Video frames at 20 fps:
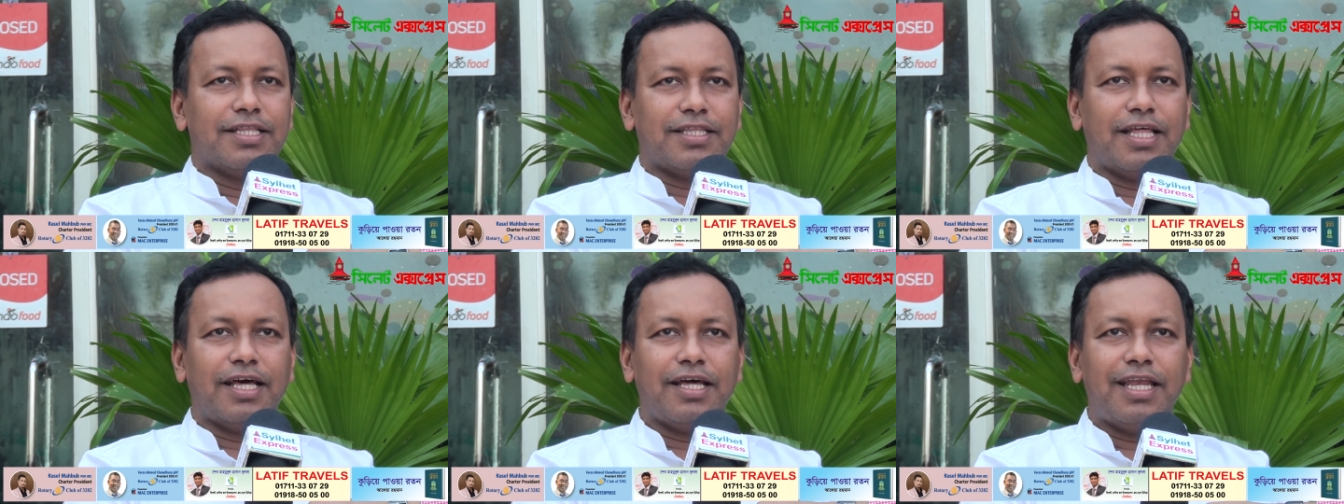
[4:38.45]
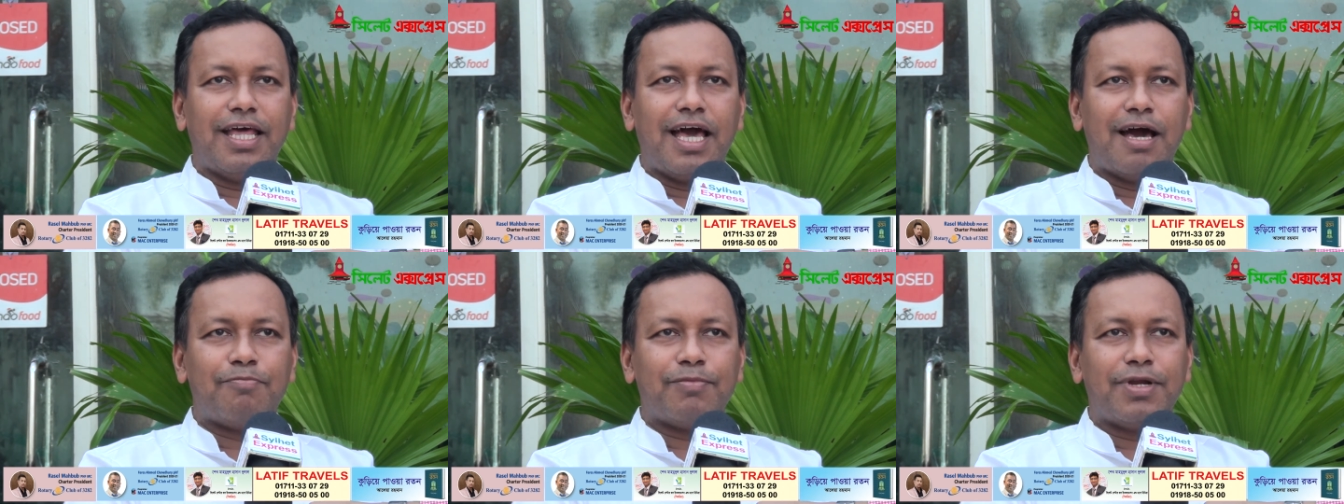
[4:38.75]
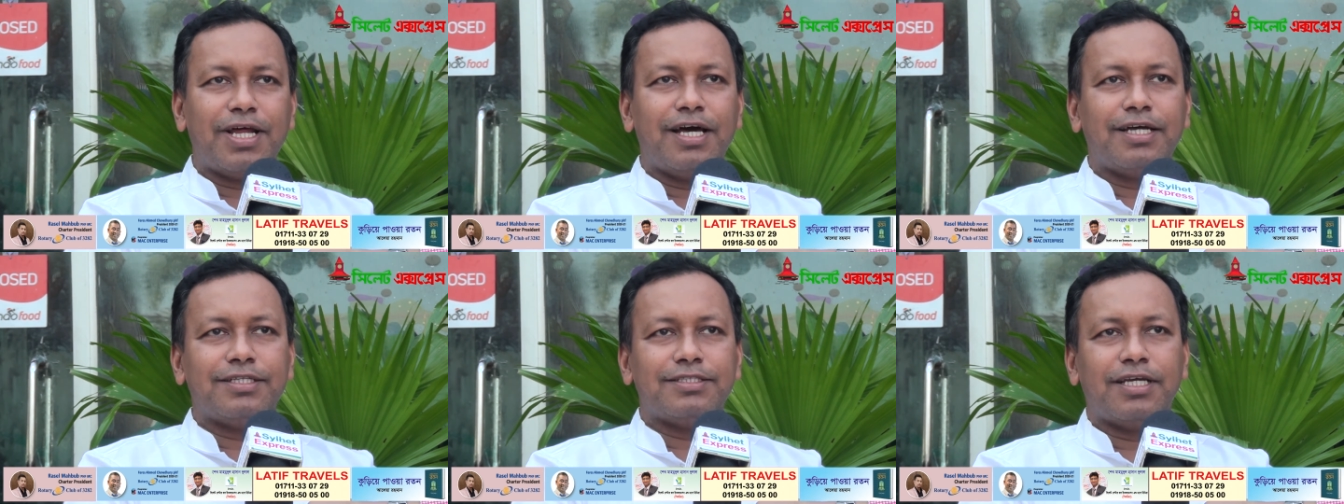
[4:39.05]
তাহলে
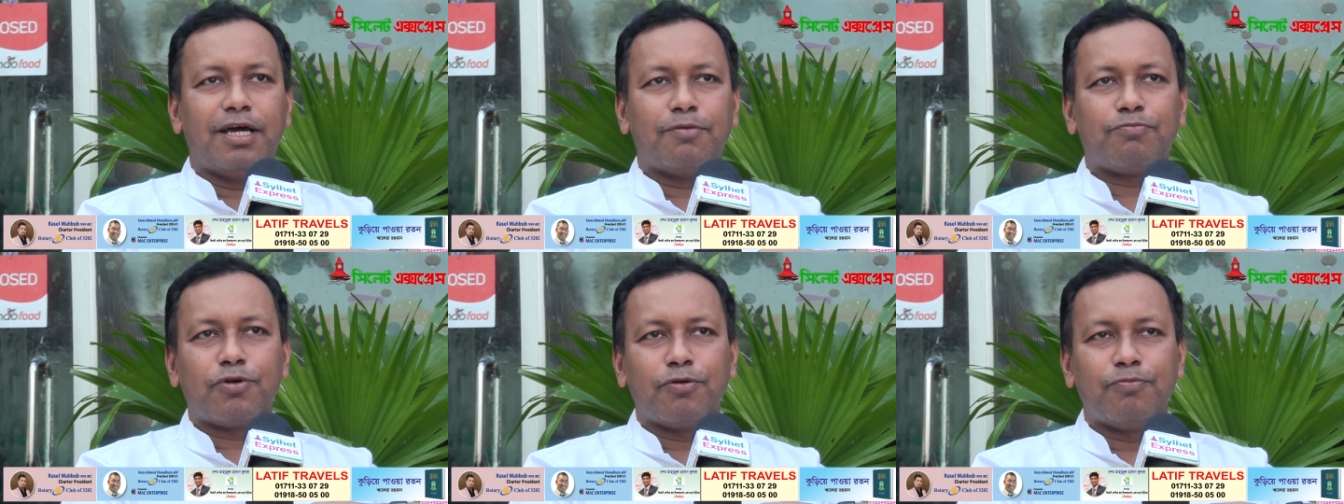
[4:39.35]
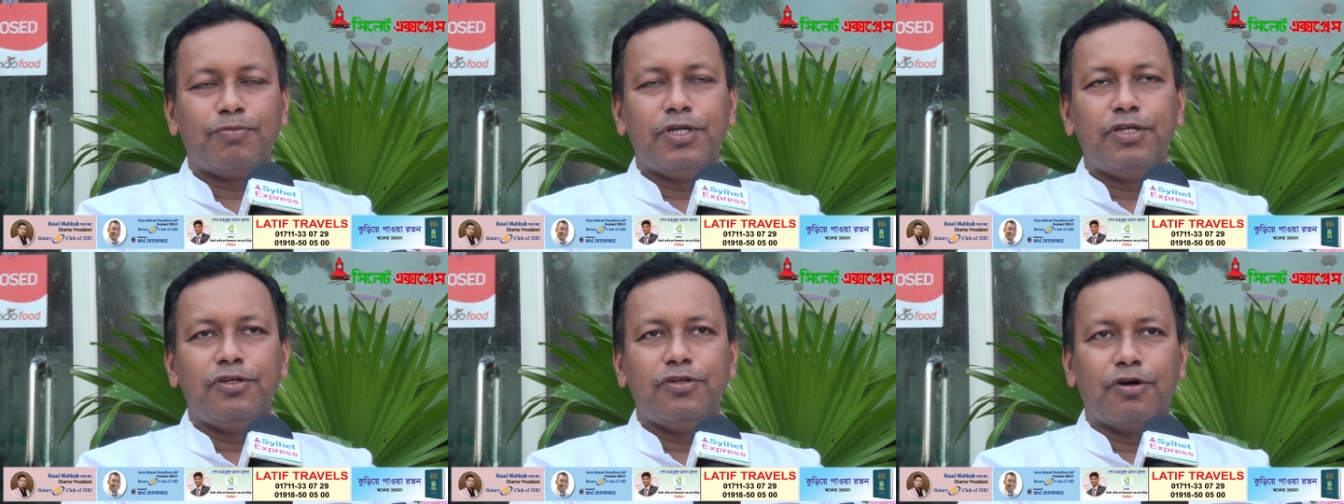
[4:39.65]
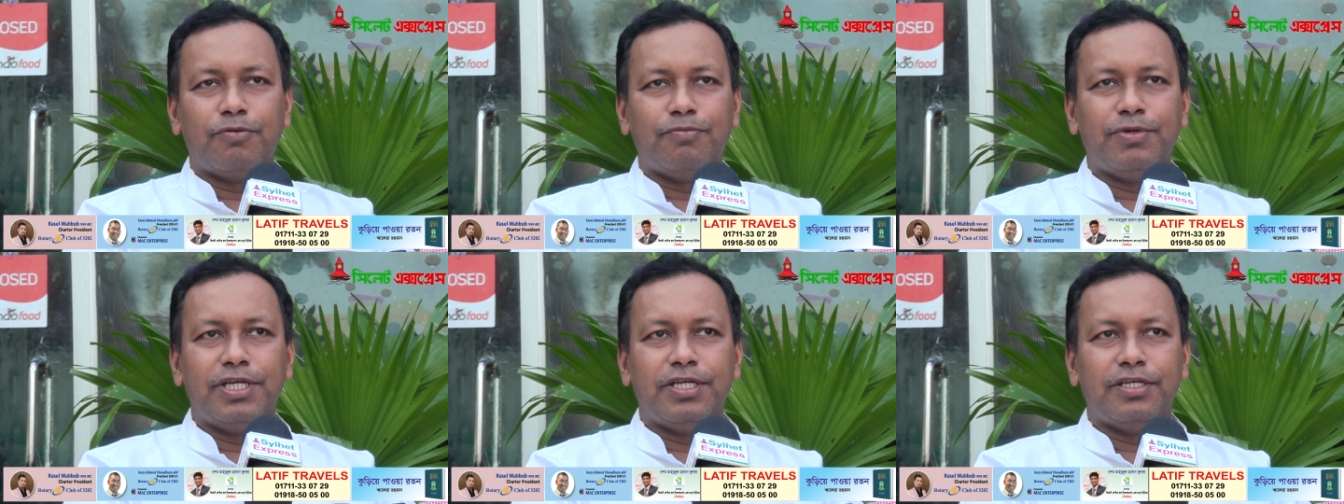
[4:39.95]
আমরা যা প্রবীণ
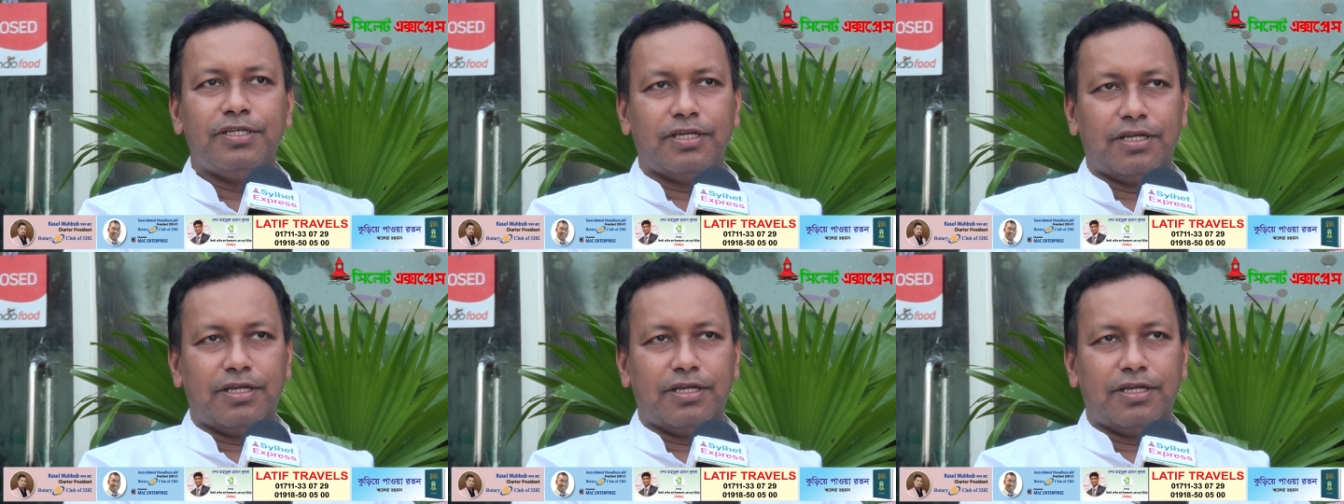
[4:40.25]
নবীন